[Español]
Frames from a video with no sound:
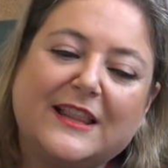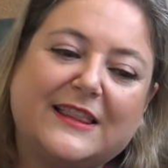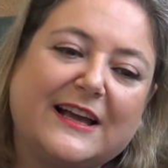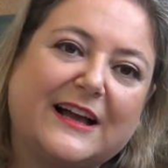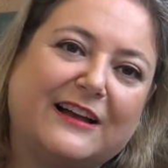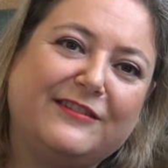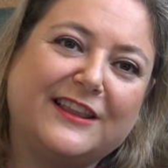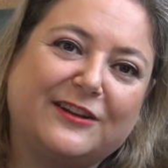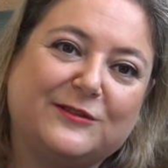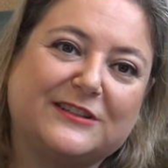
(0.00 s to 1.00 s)
tenga
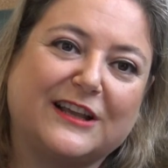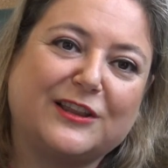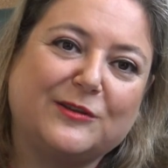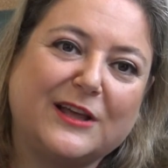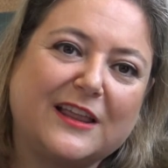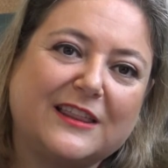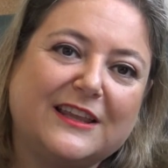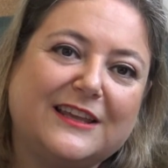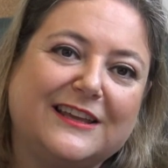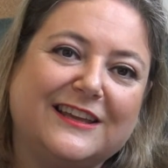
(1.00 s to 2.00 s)
cabida en nuestra ciudad
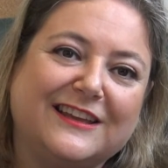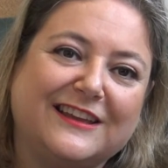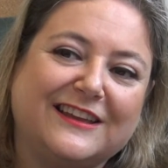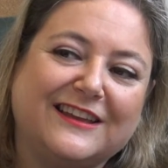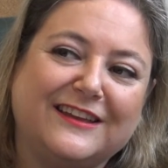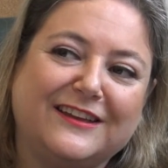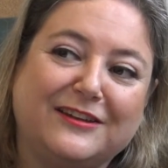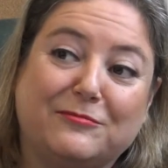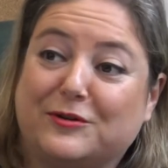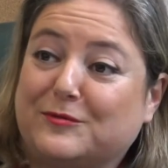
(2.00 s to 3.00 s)

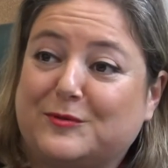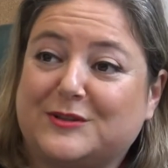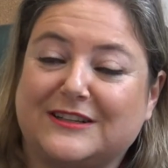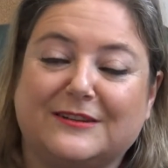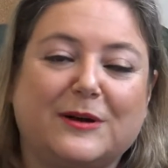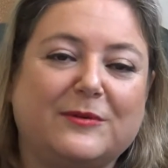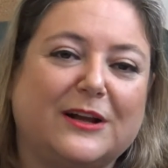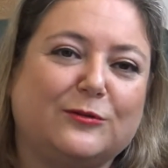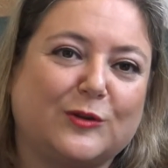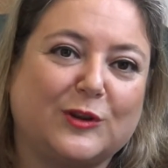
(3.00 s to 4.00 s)
y, bueno, pues se eh, va a ver
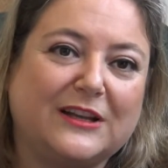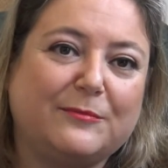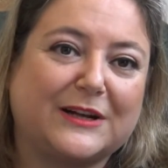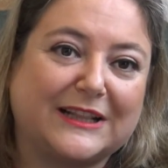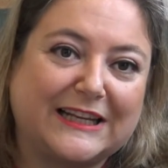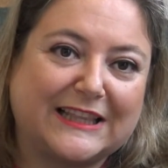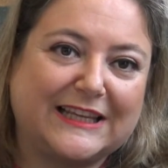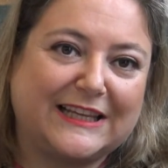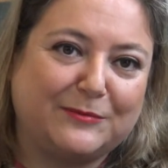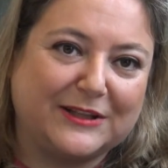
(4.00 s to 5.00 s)
autocine a partir
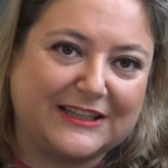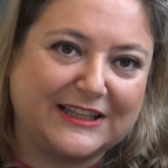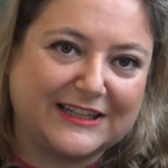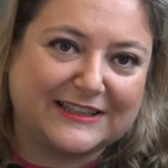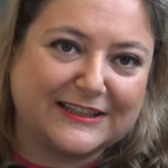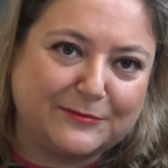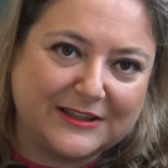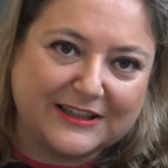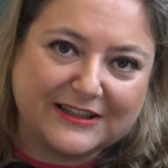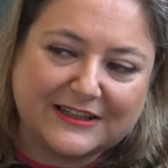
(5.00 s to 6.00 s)
del 23. Del
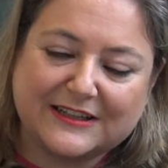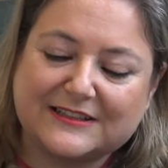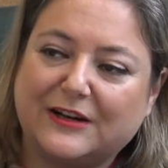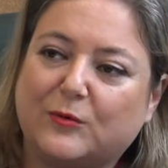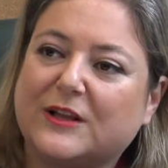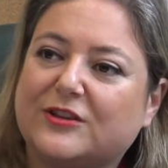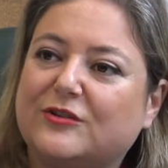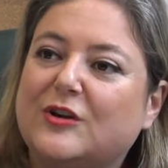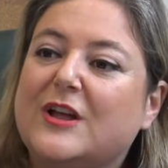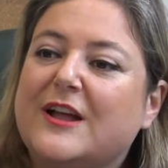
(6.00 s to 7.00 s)
23 hasta el
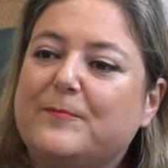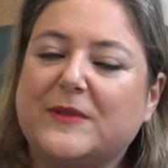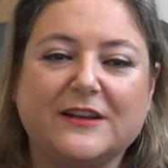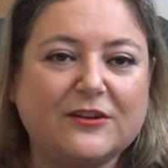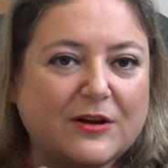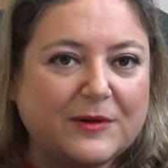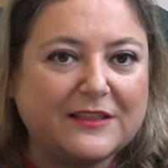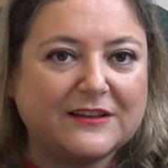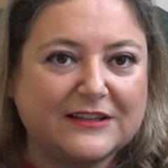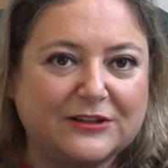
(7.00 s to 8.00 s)
4 de enero habrá
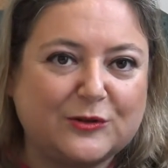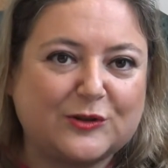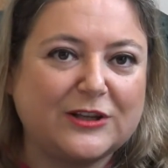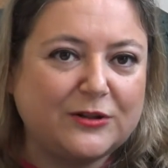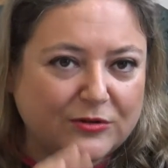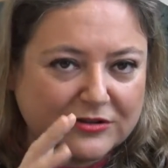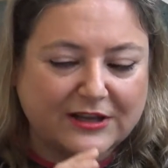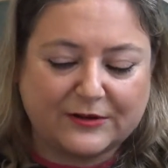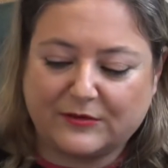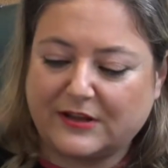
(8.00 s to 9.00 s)
distintos títulos
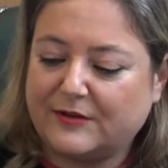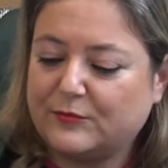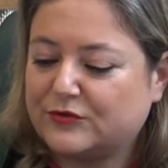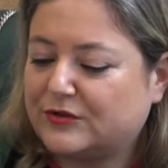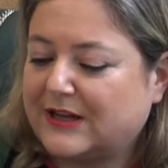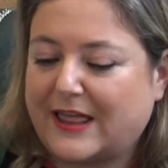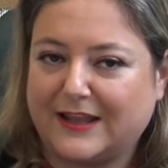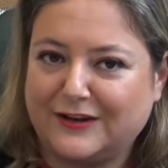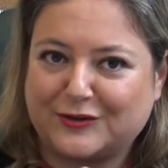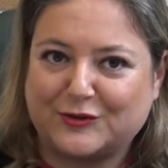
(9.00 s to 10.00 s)
que anunciaremos nada
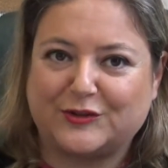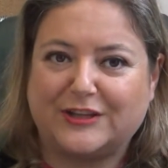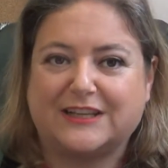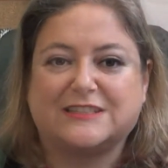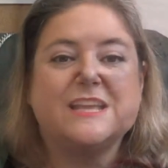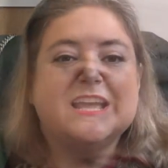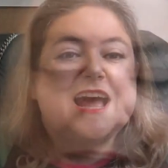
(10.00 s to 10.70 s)
en estos días.